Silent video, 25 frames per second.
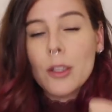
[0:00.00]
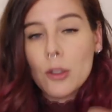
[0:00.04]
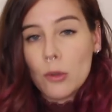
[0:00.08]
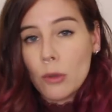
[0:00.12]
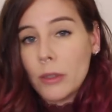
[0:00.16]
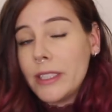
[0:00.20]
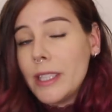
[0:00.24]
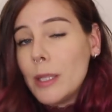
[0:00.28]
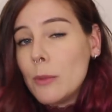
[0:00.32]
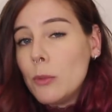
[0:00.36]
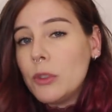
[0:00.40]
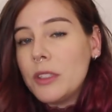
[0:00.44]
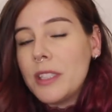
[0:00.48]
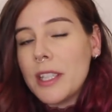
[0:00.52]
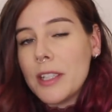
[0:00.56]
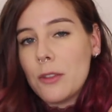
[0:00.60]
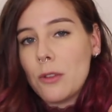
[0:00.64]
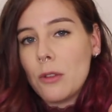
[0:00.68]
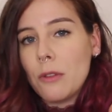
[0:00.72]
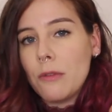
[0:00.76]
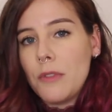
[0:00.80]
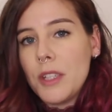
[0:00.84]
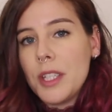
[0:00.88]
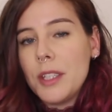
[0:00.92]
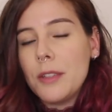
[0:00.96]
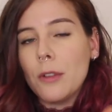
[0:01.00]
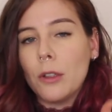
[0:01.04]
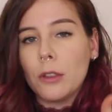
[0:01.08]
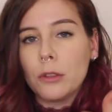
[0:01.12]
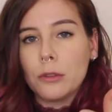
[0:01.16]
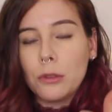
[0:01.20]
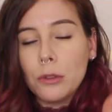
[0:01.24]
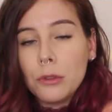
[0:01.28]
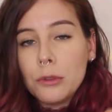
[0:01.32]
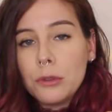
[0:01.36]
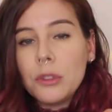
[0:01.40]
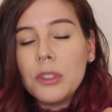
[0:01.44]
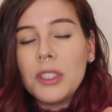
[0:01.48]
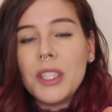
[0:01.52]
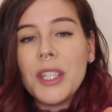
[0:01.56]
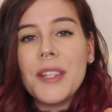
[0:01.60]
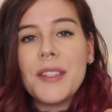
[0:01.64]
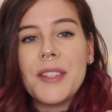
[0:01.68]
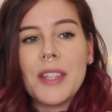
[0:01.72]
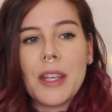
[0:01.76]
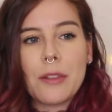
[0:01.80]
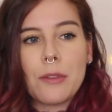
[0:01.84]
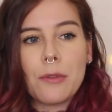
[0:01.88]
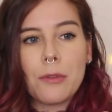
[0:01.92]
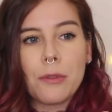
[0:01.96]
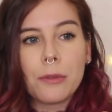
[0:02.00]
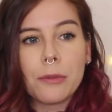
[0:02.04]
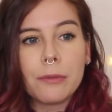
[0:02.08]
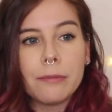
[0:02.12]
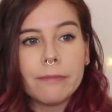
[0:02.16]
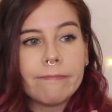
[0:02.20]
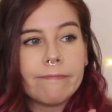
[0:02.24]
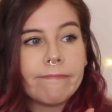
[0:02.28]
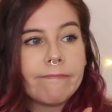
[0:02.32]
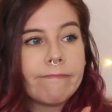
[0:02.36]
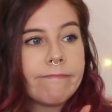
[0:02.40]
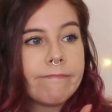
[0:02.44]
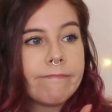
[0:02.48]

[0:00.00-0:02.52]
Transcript: Soit les bouteilles se vident en deux utilisations,